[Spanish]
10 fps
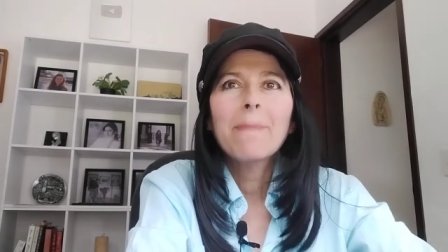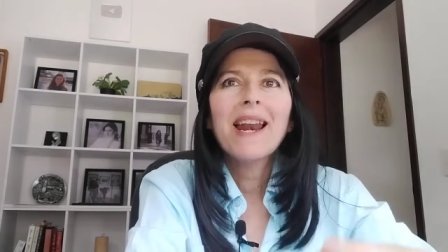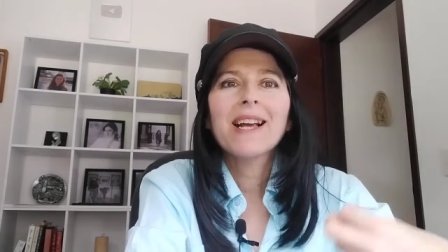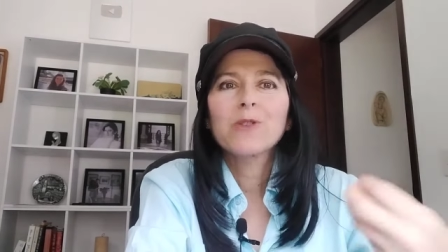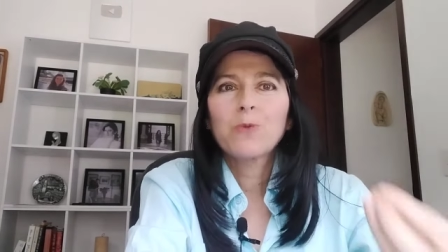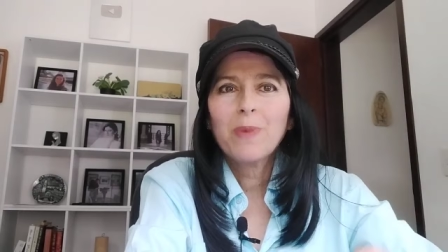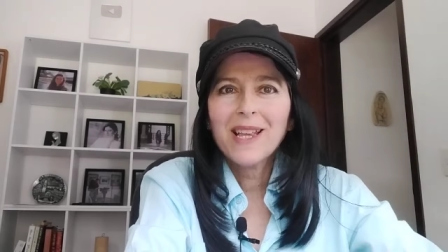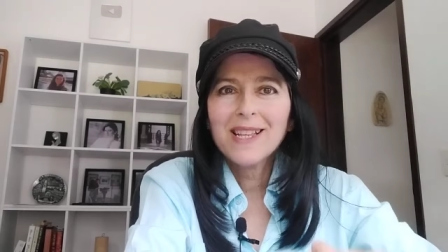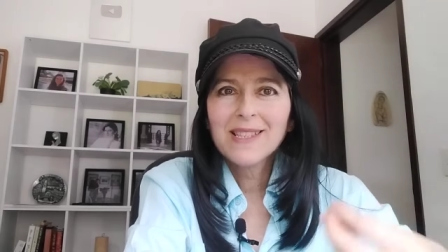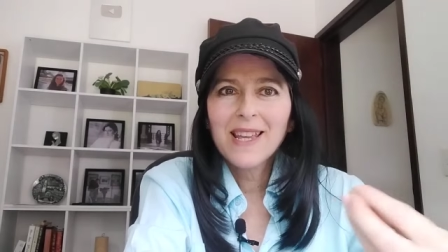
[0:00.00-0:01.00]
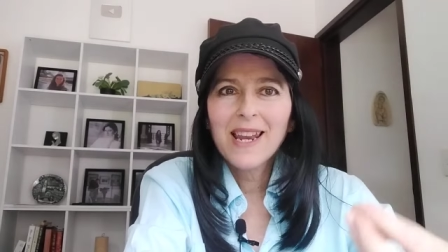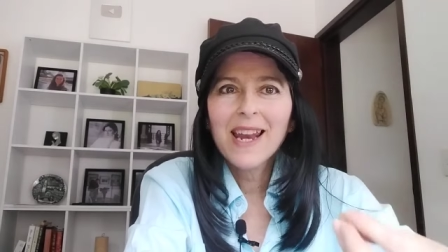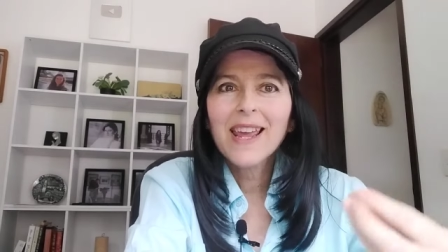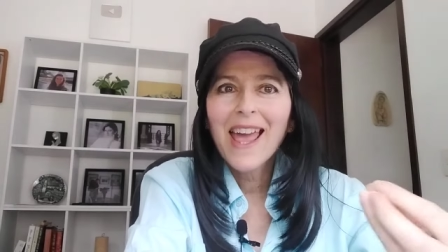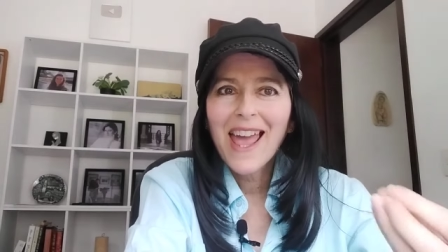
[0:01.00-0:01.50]
para que tú puedas
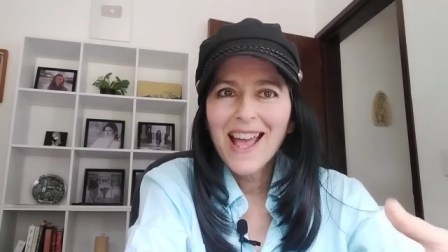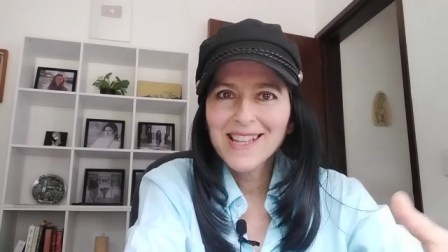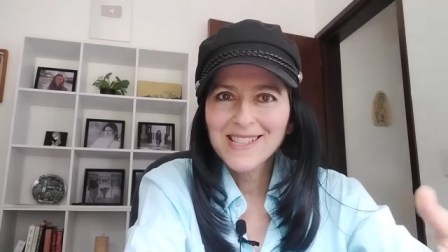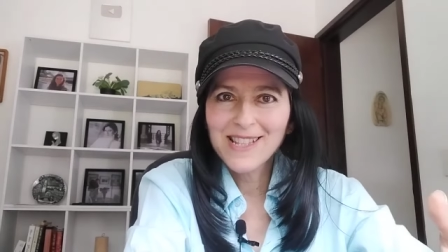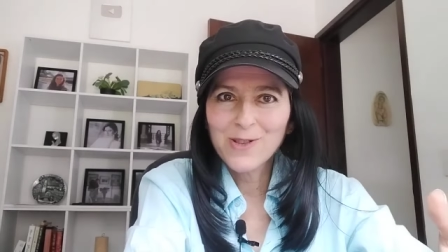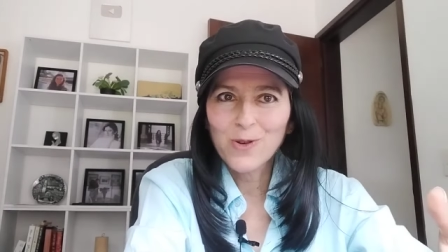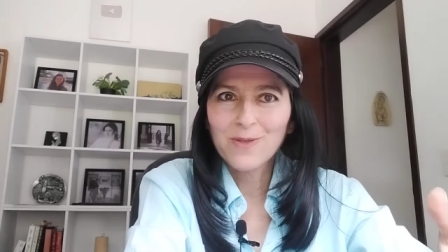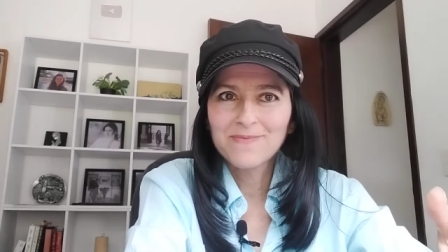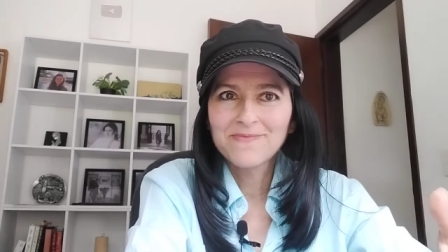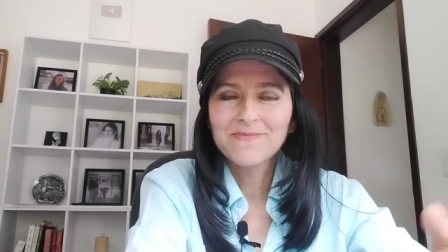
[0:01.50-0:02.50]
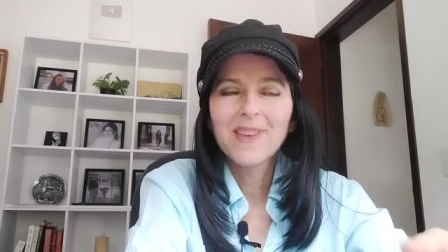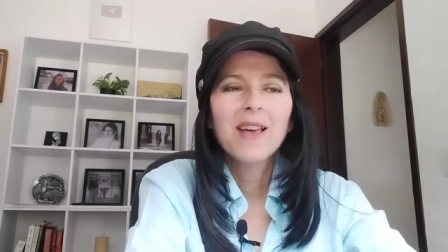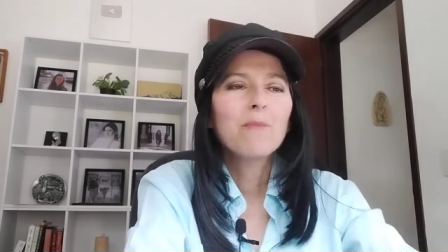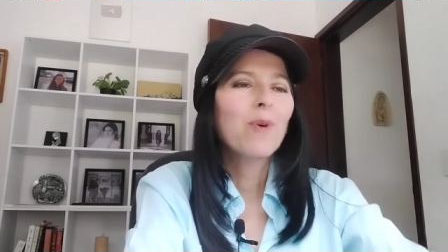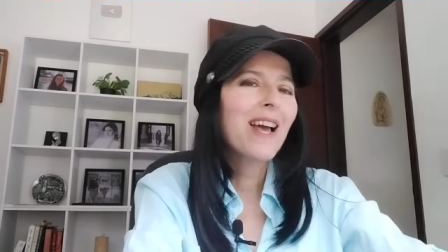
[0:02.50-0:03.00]
tener éxito.
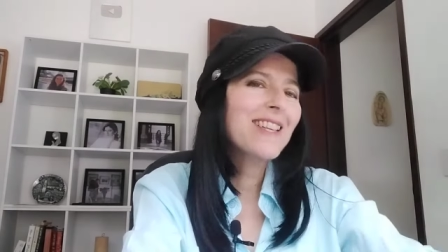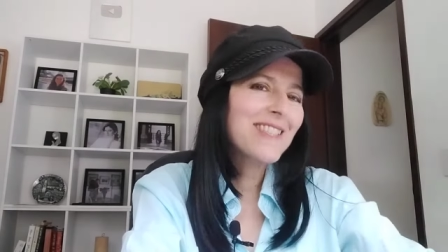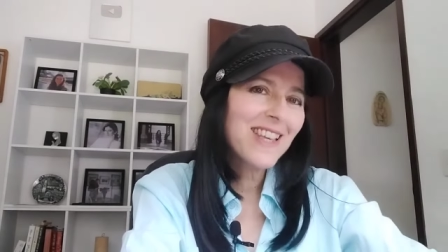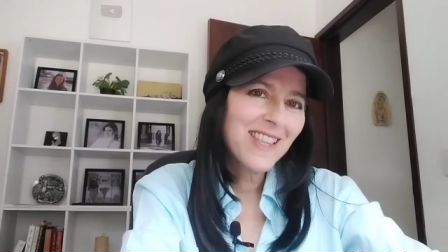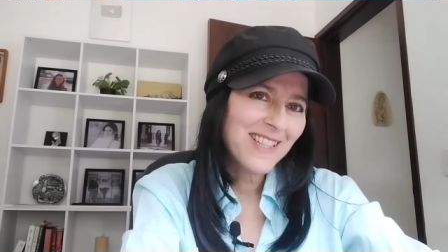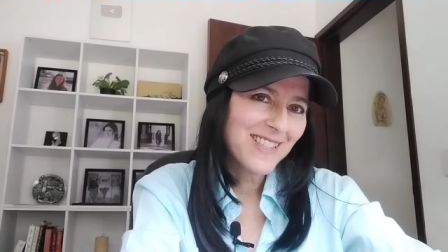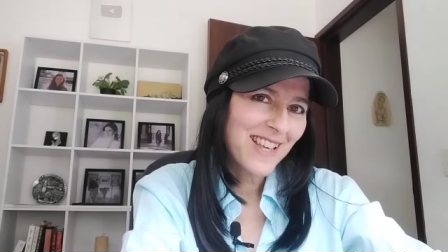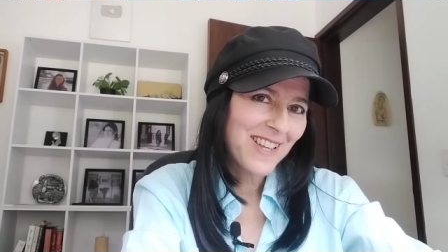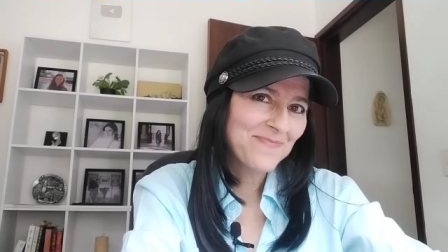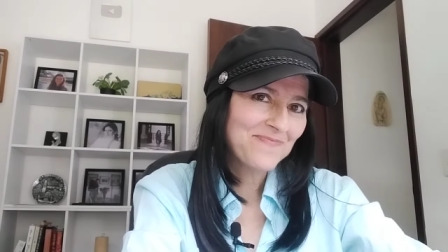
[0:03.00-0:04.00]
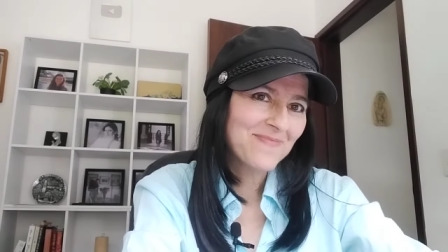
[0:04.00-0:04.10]
Por ahí se dice